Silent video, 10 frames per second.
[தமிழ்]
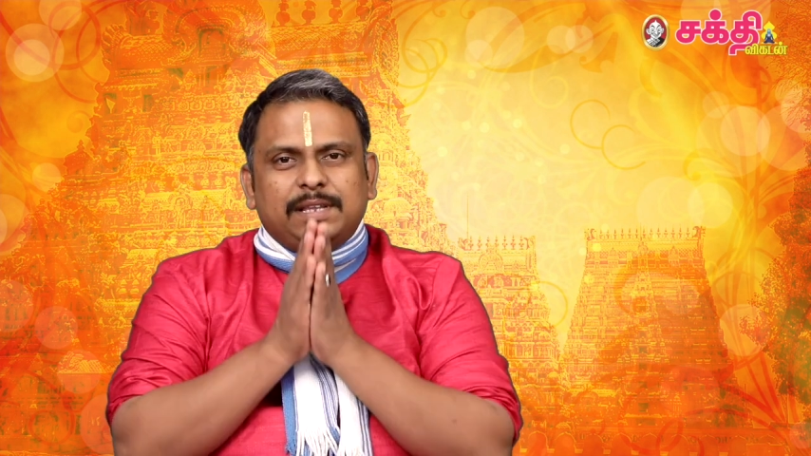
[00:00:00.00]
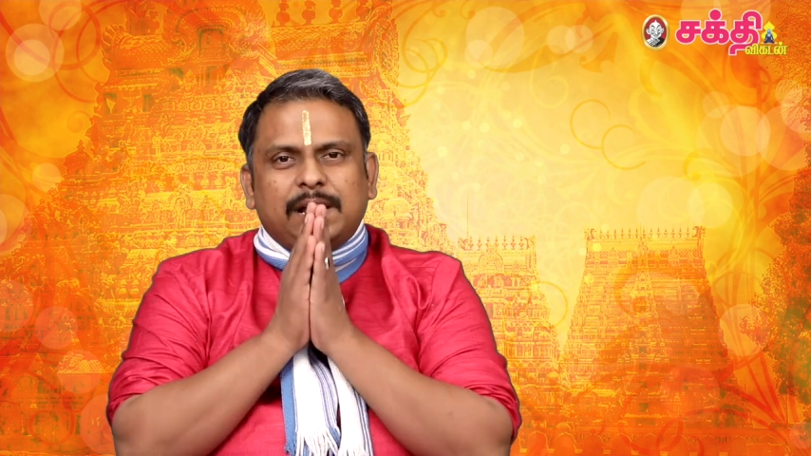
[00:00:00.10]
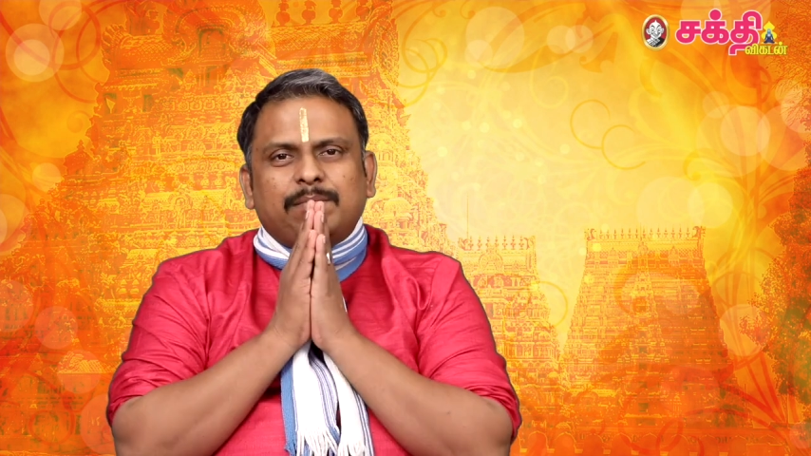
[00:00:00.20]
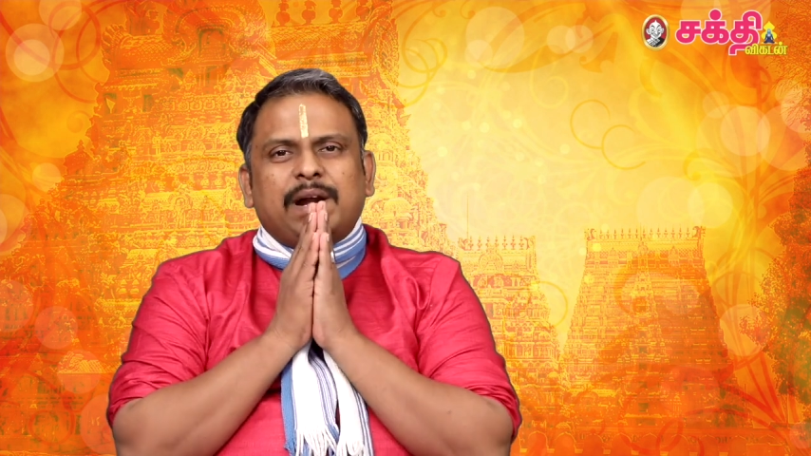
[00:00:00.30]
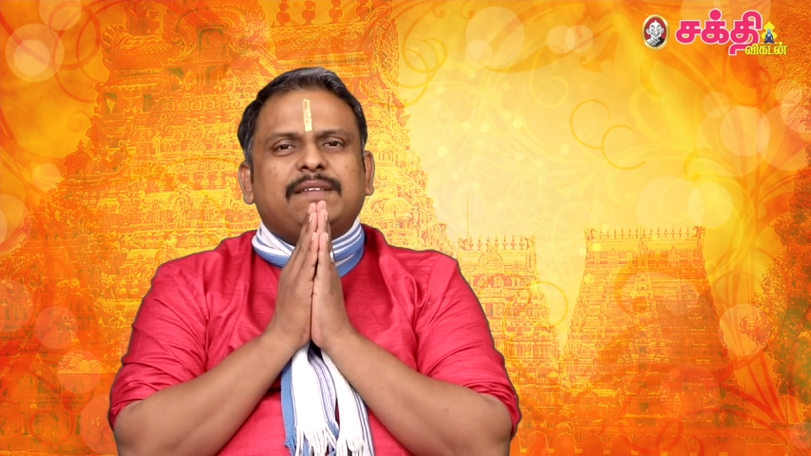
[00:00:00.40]

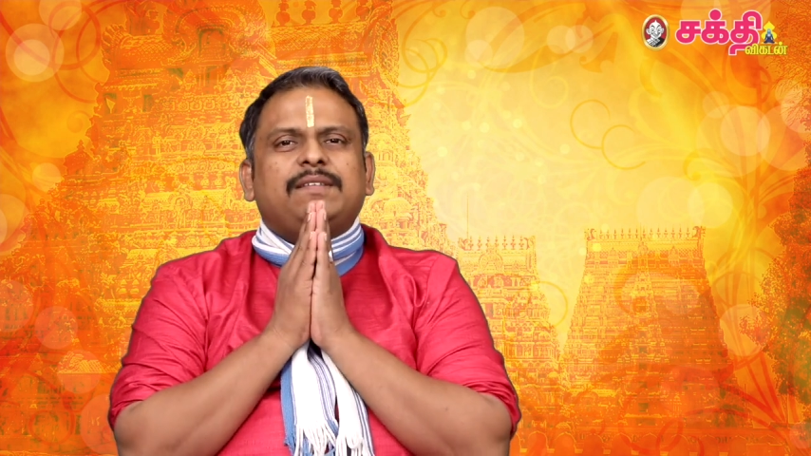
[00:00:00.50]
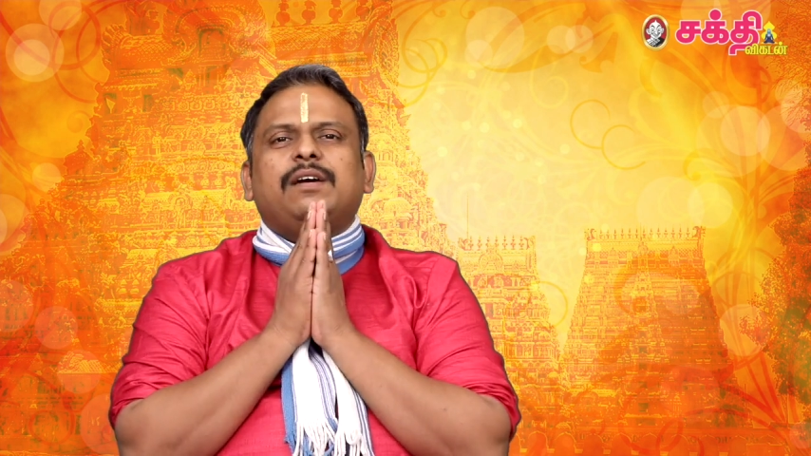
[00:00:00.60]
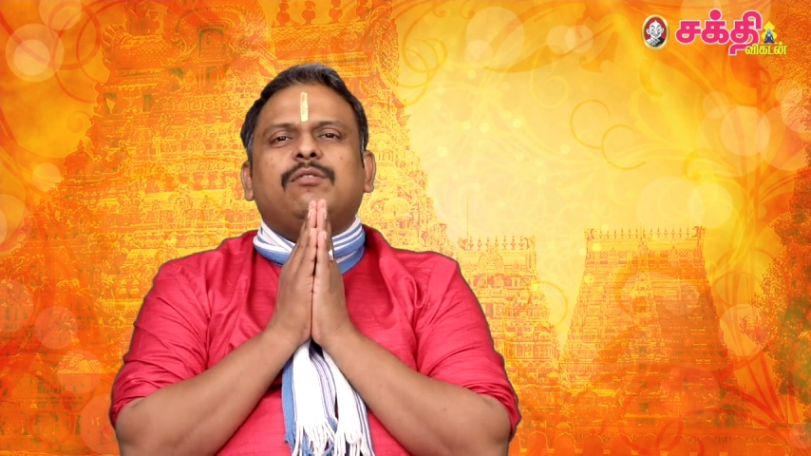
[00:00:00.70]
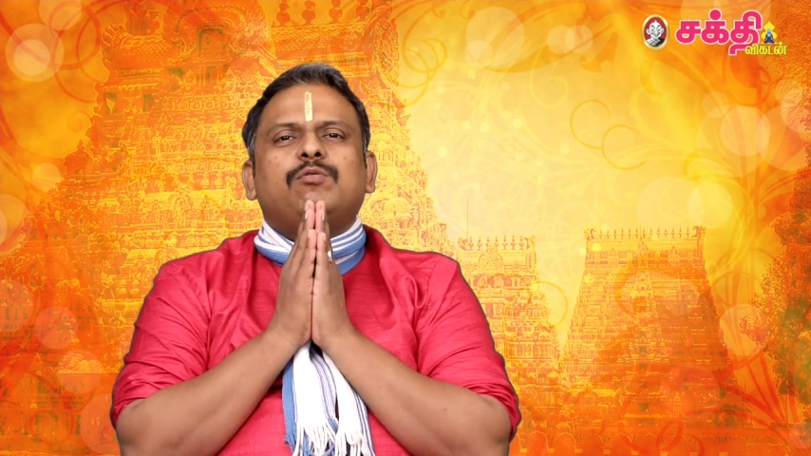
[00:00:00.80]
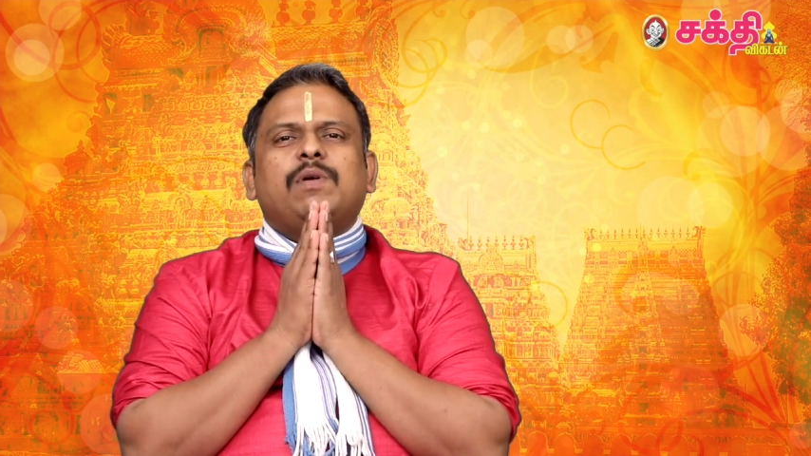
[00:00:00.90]
நான்
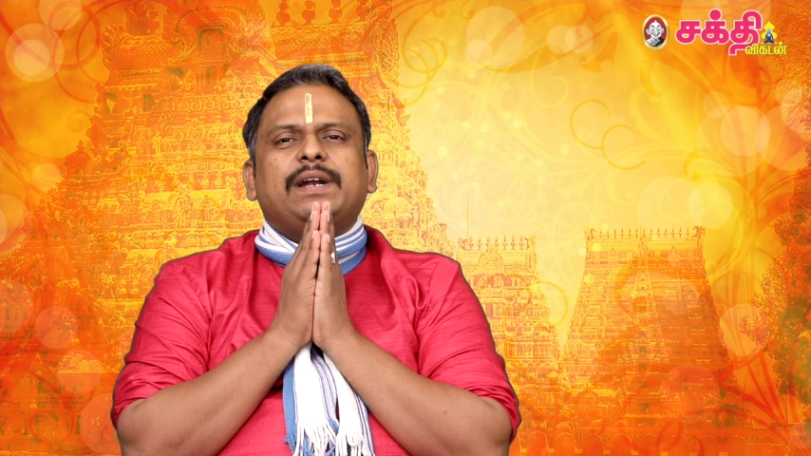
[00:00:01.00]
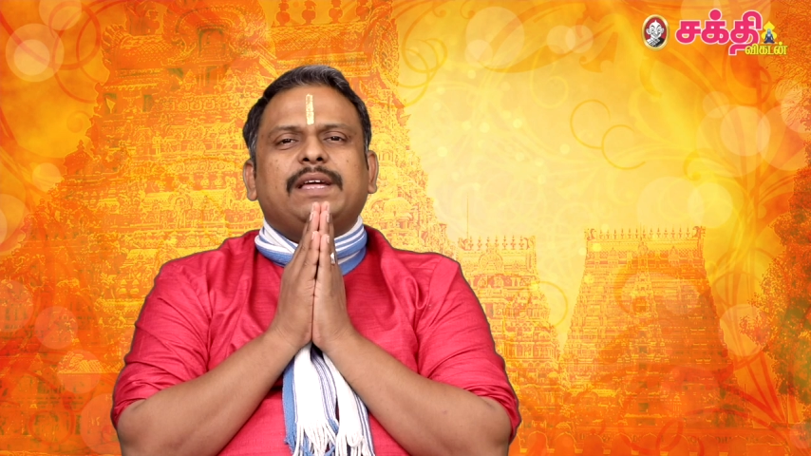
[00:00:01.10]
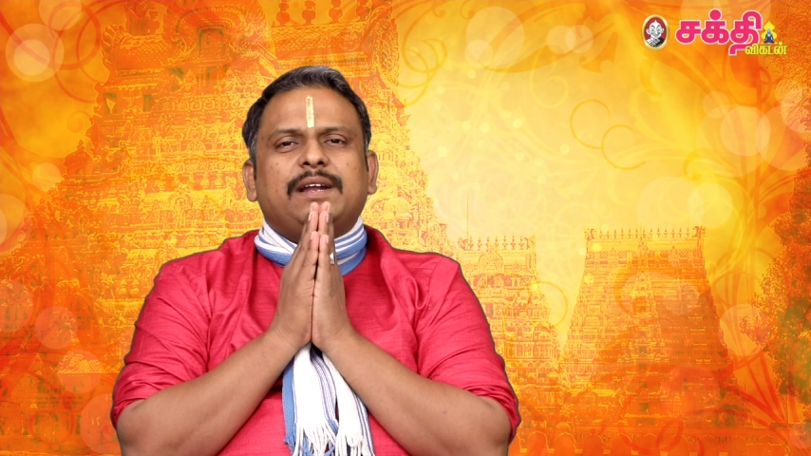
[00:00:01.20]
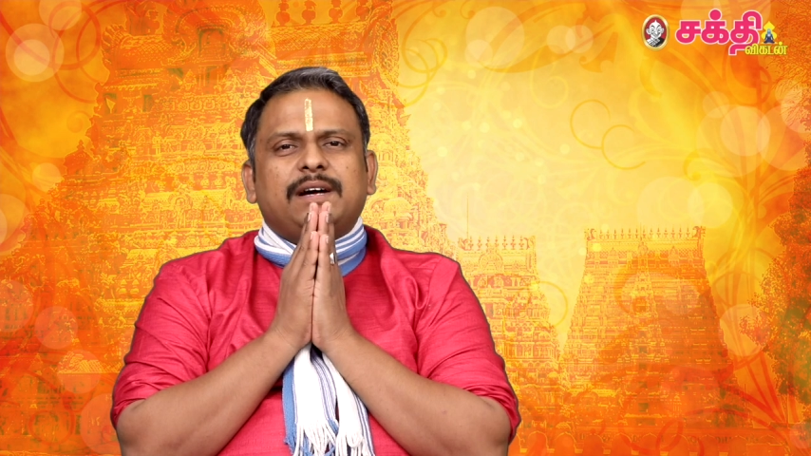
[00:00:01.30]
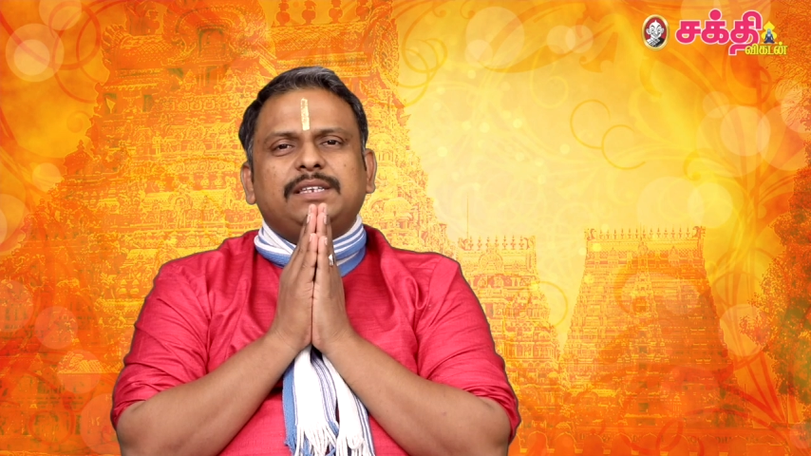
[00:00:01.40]
மானசீக குருவான் நினைக்கிறேன்